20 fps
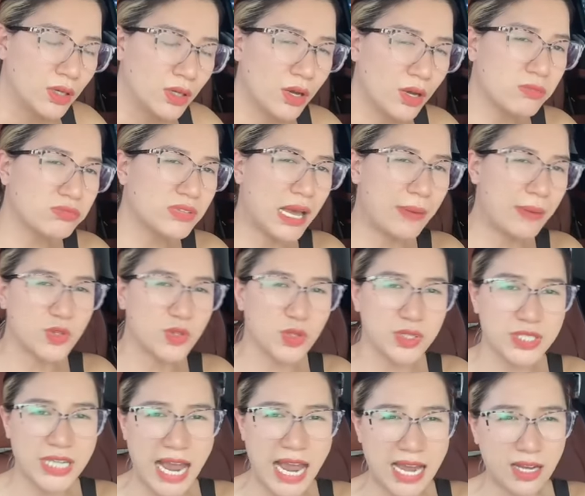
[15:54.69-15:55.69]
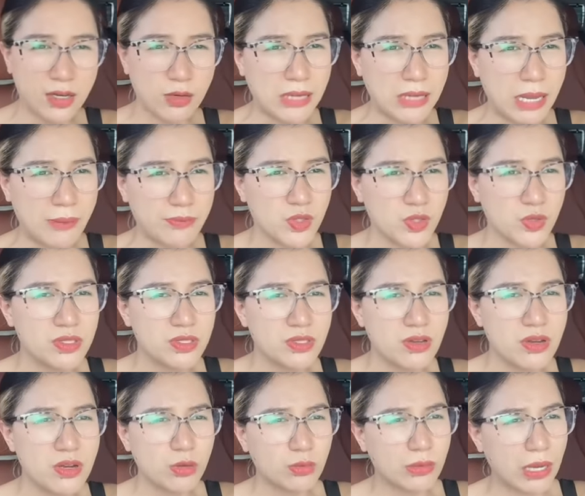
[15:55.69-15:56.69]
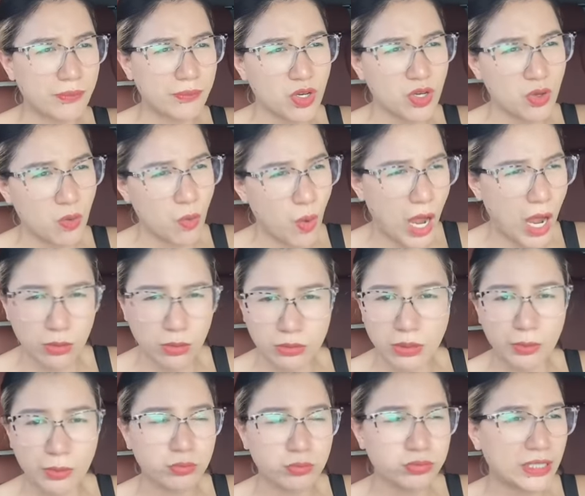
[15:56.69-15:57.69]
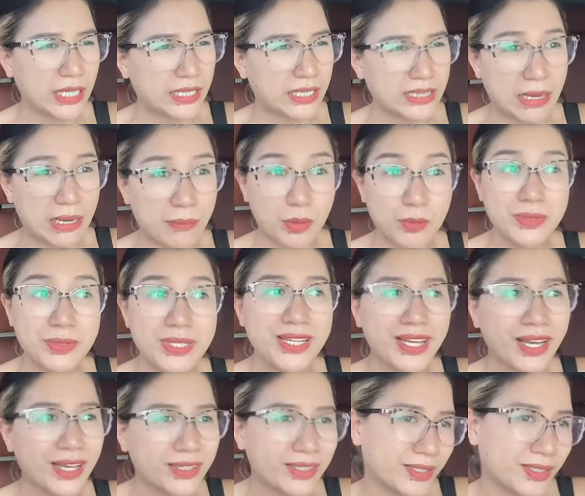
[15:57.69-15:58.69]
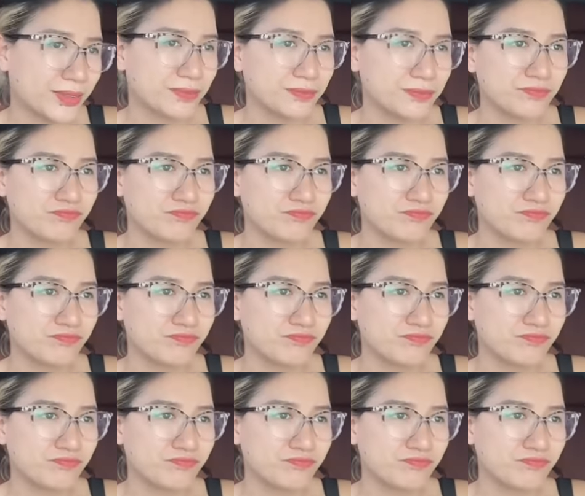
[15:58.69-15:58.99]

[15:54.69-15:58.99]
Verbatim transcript: không làm cho Trang, không làm cho Dương, không làm cho Hoa, không làm công ty này, ta làm công ty khác thôi,